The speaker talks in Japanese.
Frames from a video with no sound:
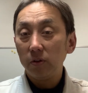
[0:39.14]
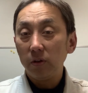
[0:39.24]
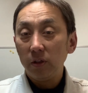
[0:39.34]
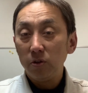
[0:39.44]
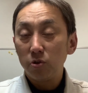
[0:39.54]

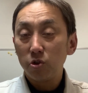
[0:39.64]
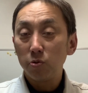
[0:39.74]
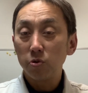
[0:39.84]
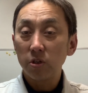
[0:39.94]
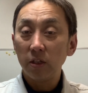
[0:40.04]

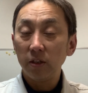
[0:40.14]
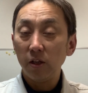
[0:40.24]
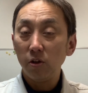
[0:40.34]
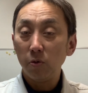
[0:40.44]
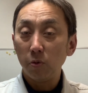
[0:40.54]
YouTube
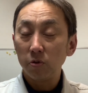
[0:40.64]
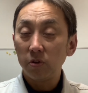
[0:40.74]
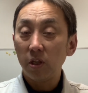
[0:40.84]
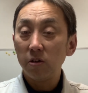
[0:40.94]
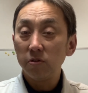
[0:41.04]
チャンネルでも売っ
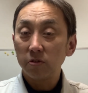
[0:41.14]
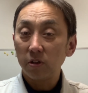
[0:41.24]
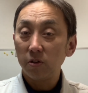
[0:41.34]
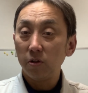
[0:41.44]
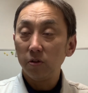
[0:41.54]
てるんですけ
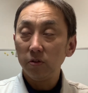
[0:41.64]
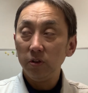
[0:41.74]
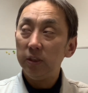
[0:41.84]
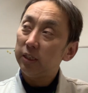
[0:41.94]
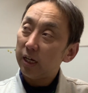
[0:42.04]
ど、
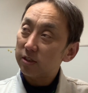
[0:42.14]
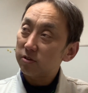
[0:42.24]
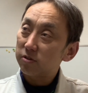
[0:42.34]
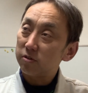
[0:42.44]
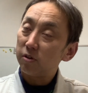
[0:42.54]
2
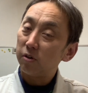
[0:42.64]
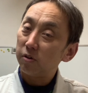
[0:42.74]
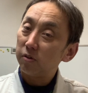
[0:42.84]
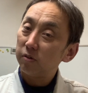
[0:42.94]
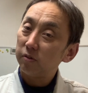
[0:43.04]
月の
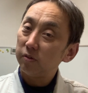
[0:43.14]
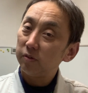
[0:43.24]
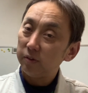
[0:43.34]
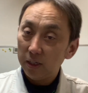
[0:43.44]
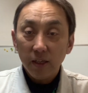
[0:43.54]

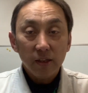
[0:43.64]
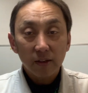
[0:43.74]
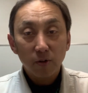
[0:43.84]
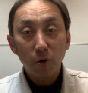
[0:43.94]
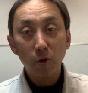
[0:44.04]
ね、
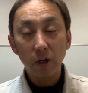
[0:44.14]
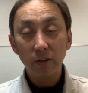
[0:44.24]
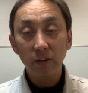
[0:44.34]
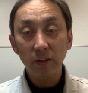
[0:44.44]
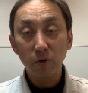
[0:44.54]
後
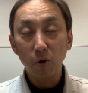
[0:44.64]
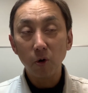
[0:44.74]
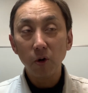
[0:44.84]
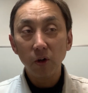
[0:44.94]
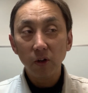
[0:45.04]
半に
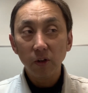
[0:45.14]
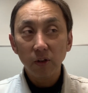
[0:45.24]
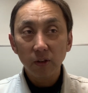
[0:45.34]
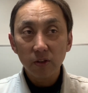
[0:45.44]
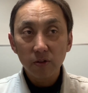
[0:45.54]
こ
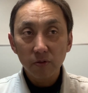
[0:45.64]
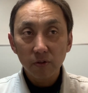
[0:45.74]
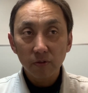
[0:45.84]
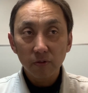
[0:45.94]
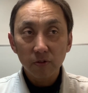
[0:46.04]

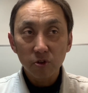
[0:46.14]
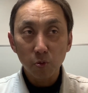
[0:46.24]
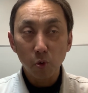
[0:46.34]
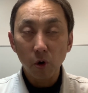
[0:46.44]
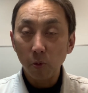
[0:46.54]
う、自
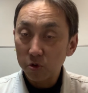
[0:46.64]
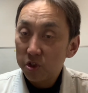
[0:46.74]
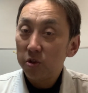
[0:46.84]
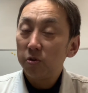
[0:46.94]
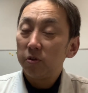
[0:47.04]
分はもう
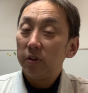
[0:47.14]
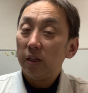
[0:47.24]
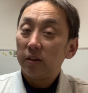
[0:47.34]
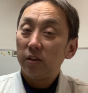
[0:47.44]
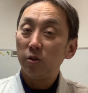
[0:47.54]
死ぬん
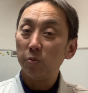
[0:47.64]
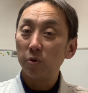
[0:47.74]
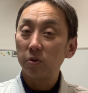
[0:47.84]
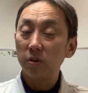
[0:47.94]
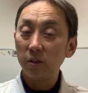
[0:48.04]
だって
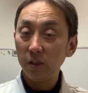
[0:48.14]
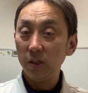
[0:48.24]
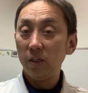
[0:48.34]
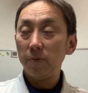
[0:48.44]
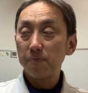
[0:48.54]
思っ
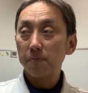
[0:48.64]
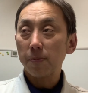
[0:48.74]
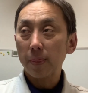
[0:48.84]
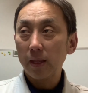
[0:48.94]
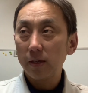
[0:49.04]
て、
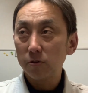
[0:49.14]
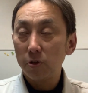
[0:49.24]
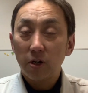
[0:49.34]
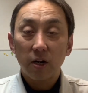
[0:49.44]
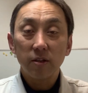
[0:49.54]
そ
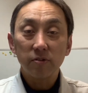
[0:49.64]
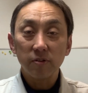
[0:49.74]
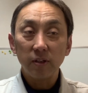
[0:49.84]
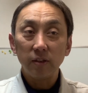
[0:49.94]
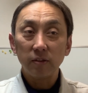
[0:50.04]
れからです
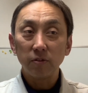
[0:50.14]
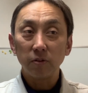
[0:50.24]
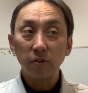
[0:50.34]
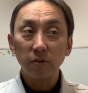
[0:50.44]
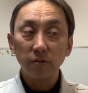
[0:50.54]
ね、そ
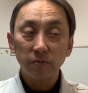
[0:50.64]
の、